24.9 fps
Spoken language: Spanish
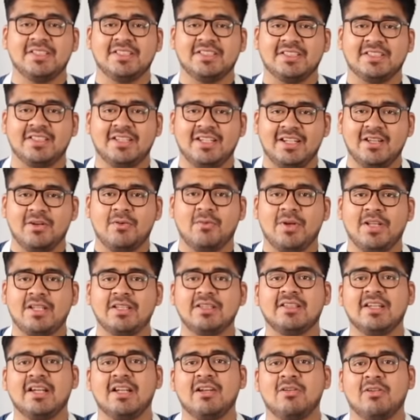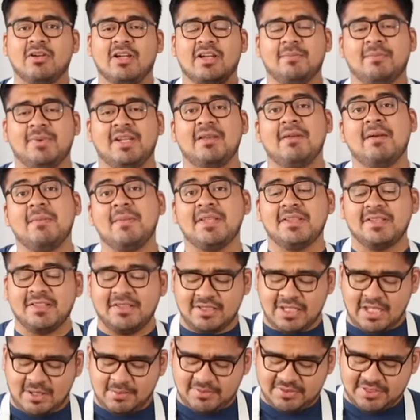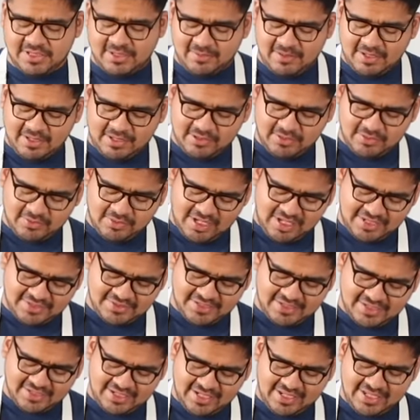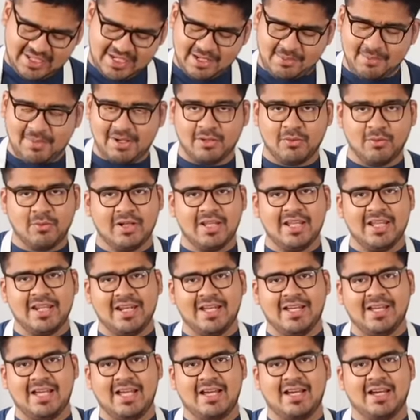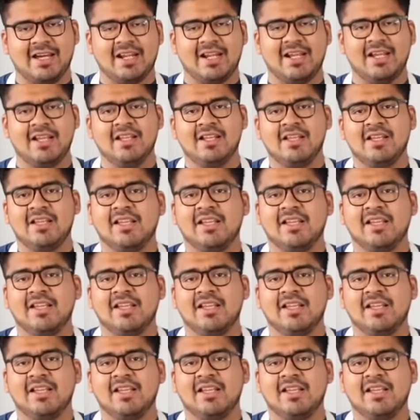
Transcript: a tener en cuenta lo que previamente estábamos hablando acerca de la amargura de la cáscara